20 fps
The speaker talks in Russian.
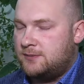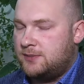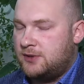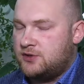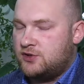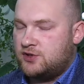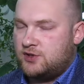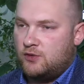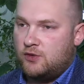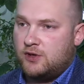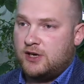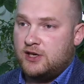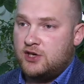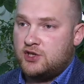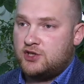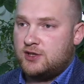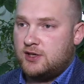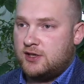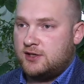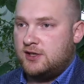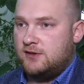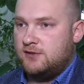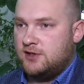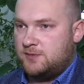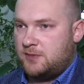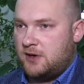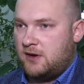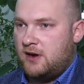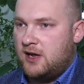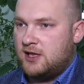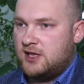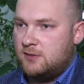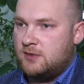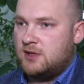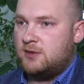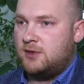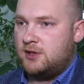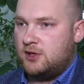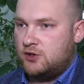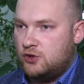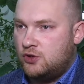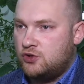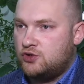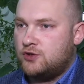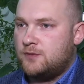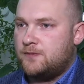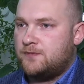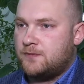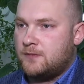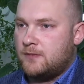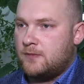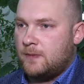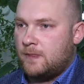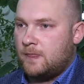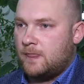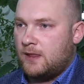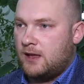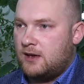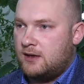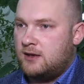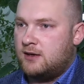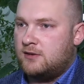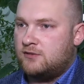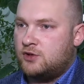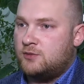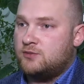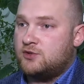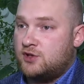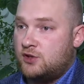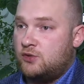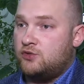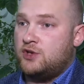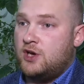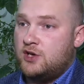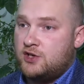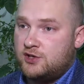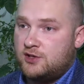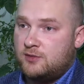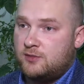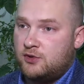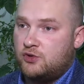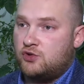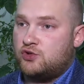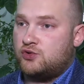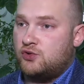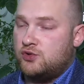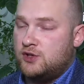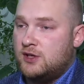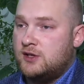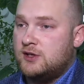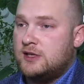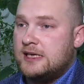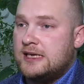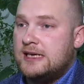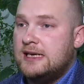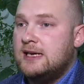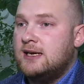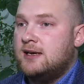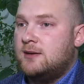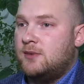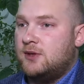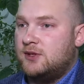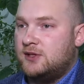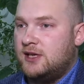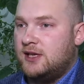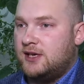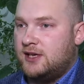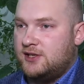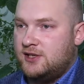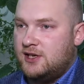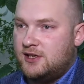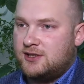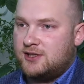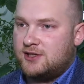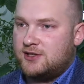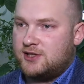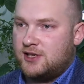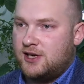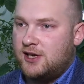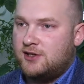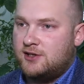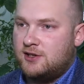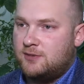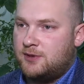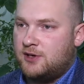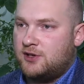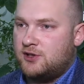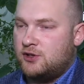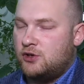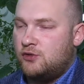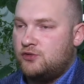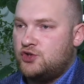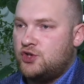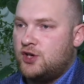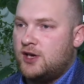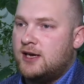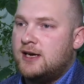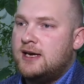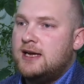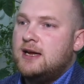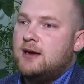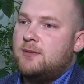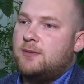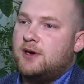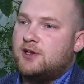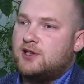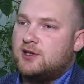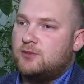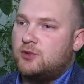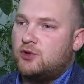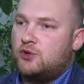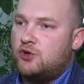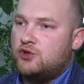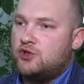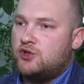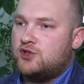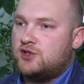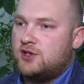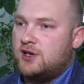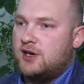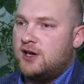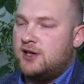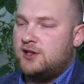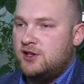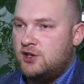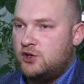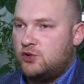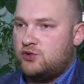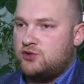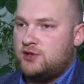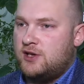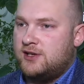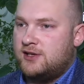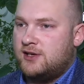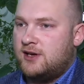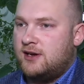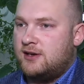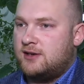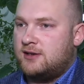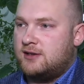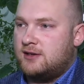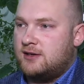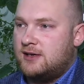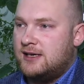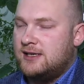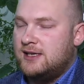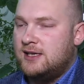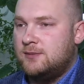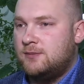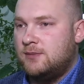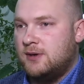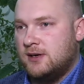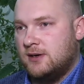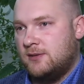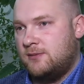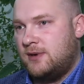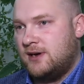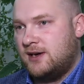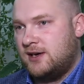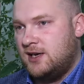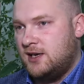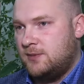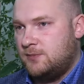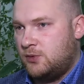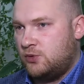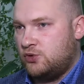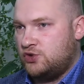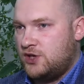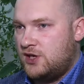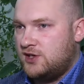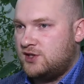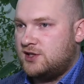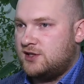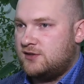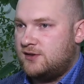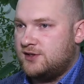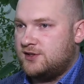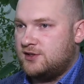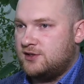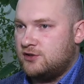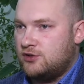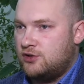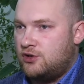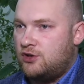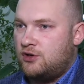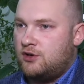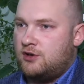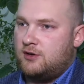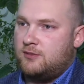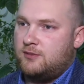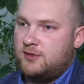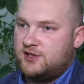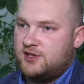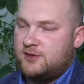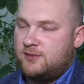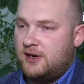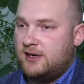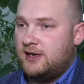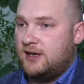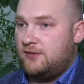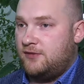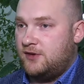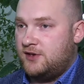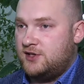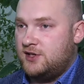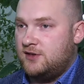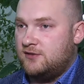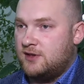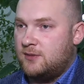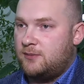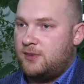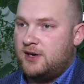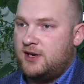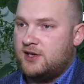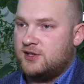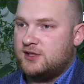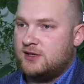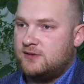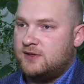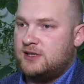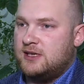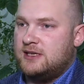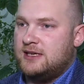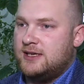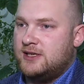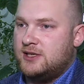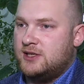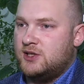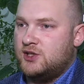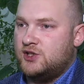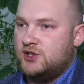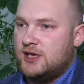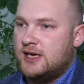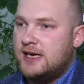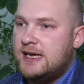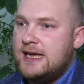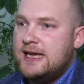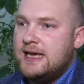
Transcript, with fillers: Э, прежде всего, конечно, активность проявляет именно молодежь, э, в том числе учащиеся, молодежь, студенты, молодые архитекторы архитекторы, строители, проектировщики. Поэтому хочется от них узнать, как они бы могли поучаствовать, но максимально эффективно, полезно в этой деятельности.